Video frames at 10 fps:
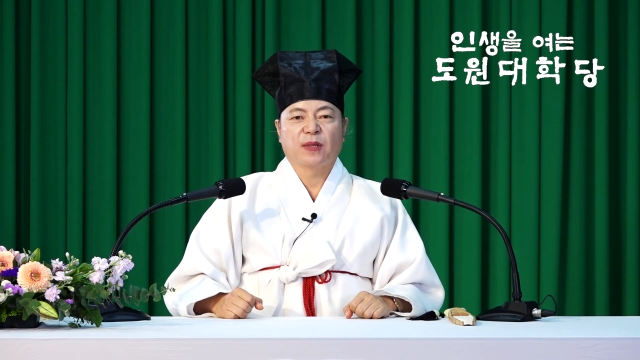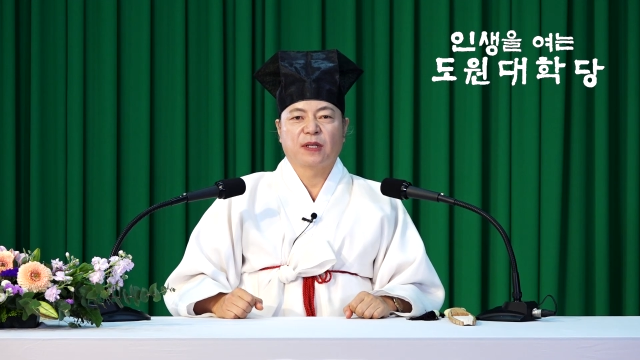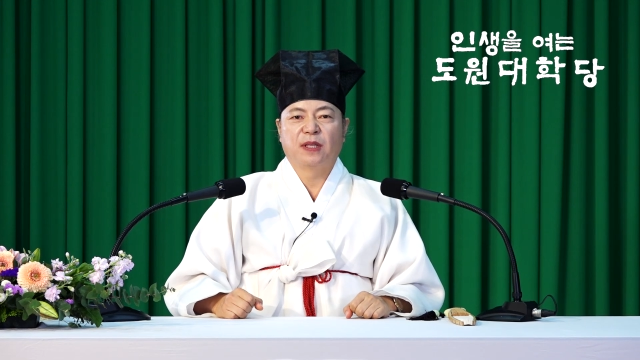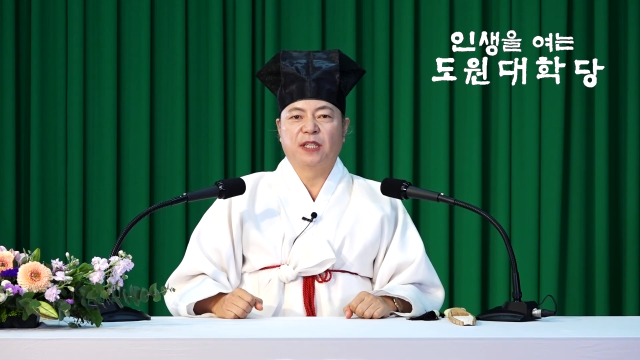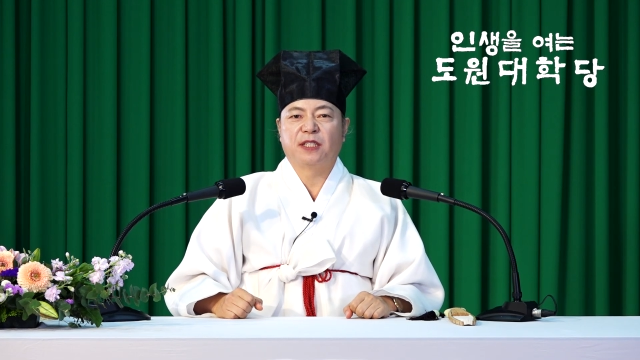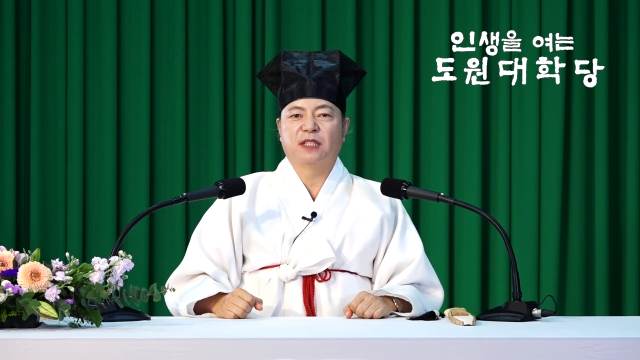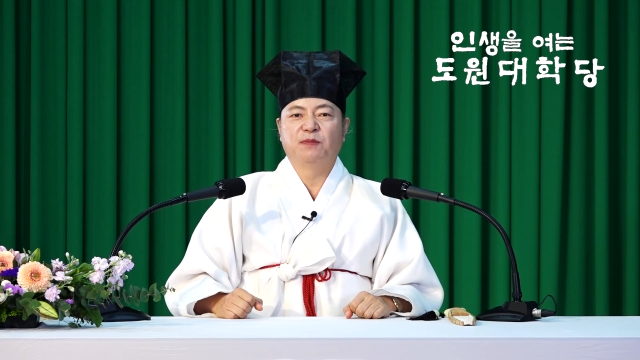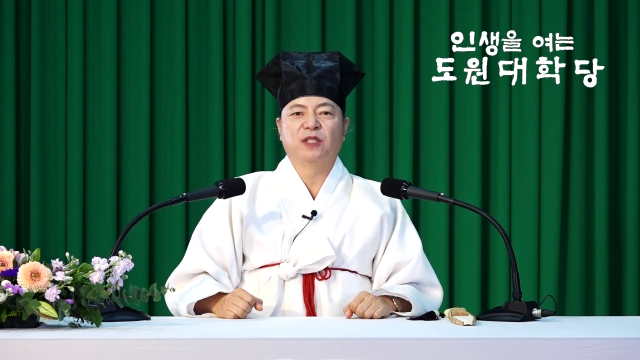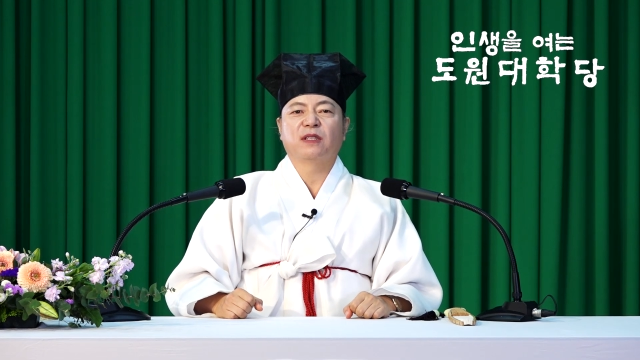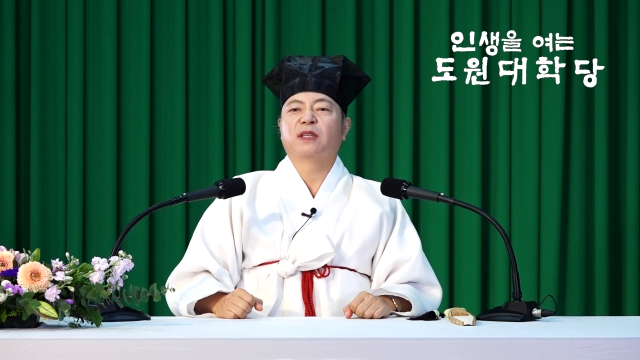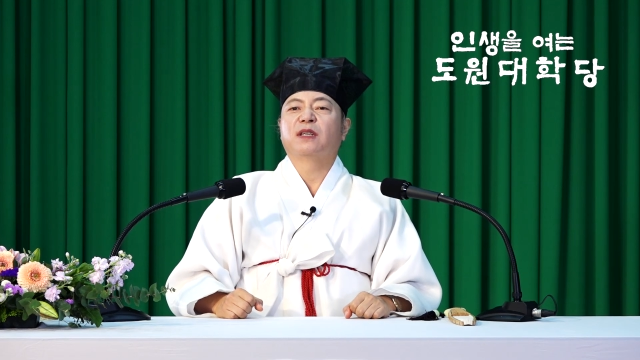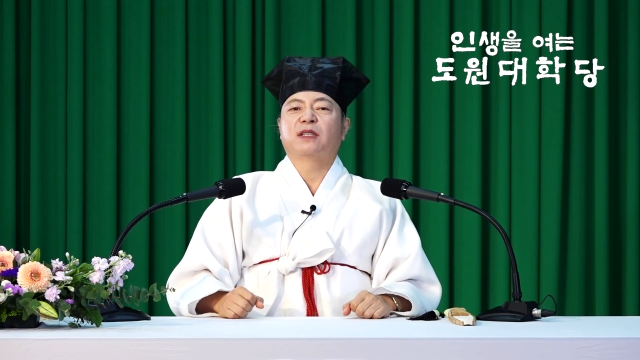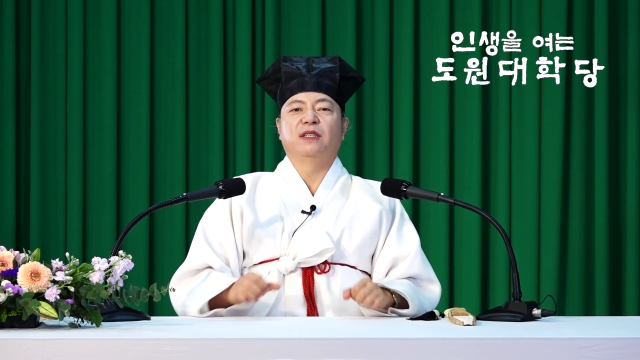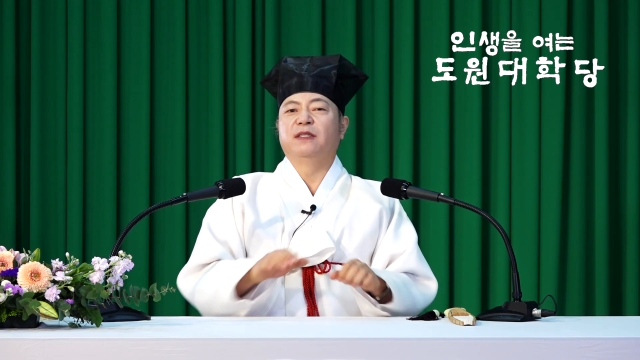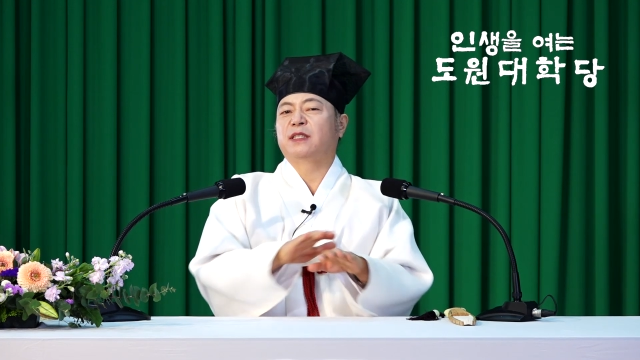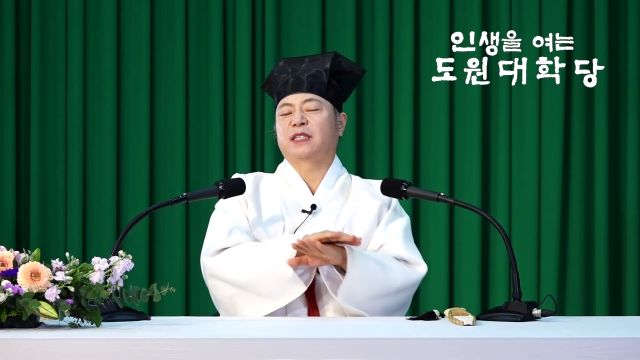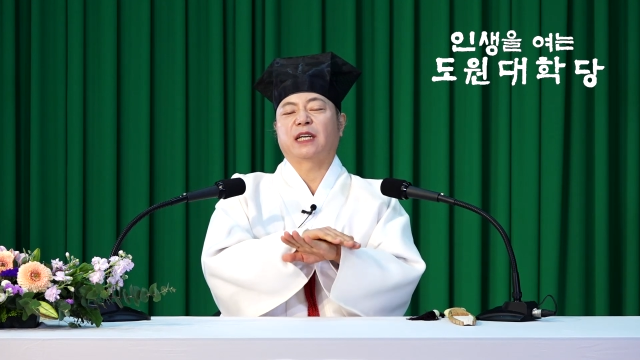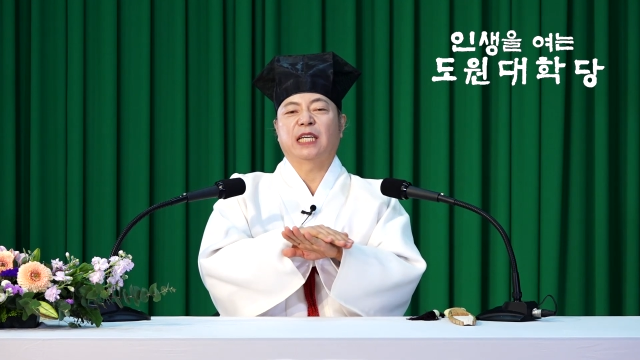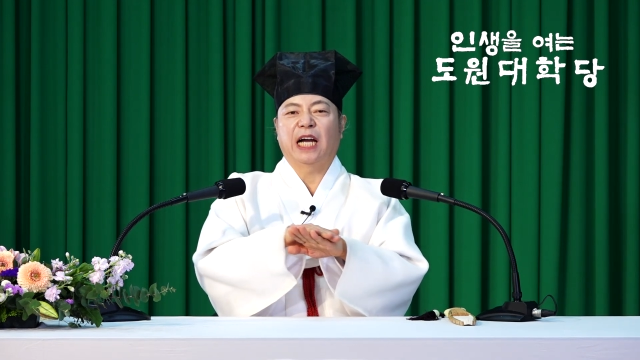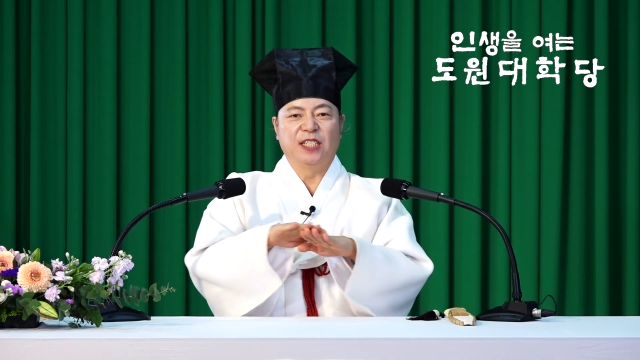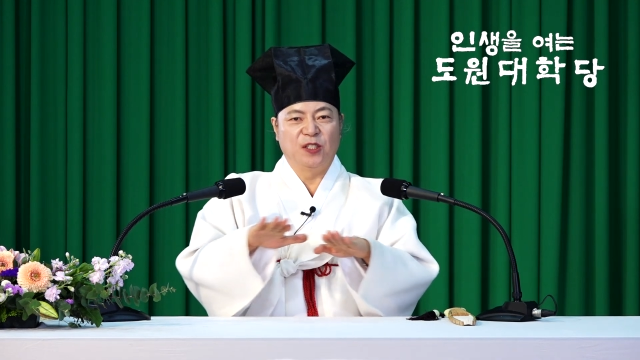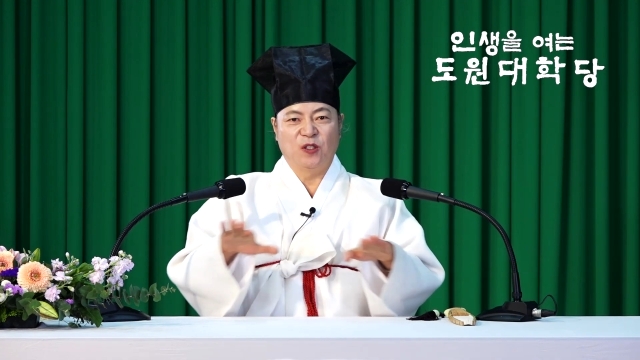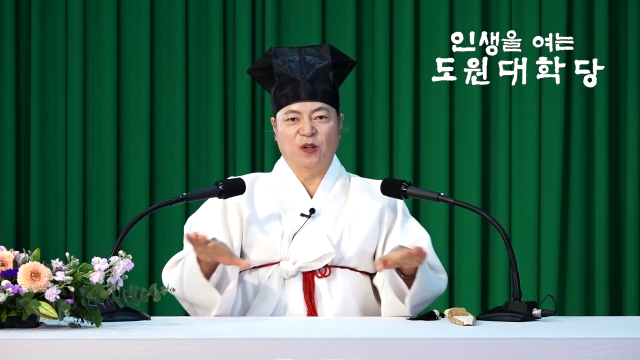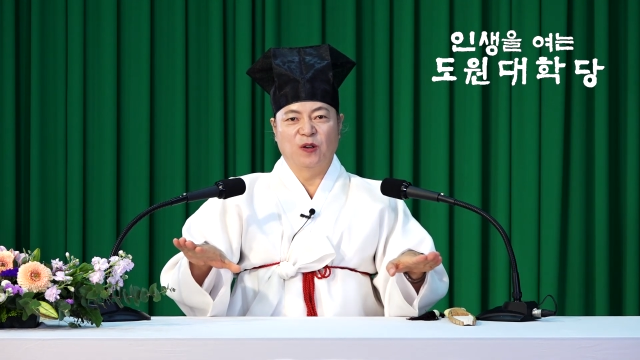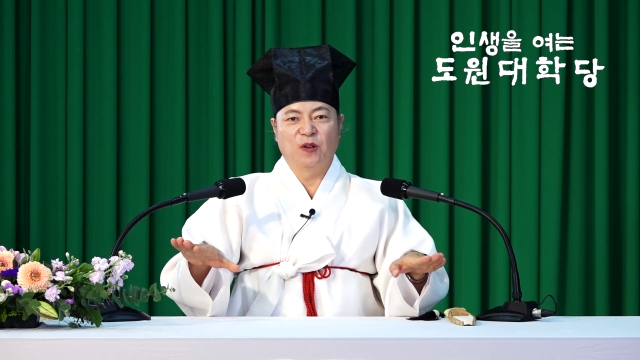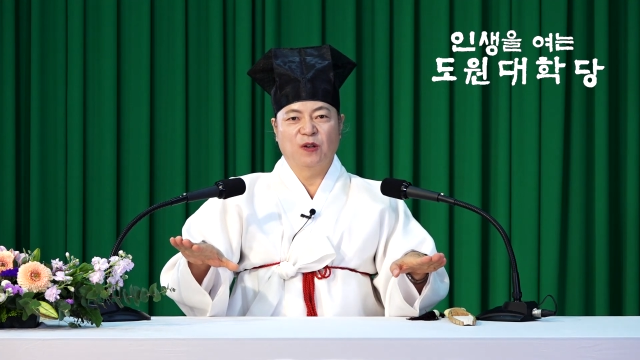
근데 지금은 그런 세상이 아니죠.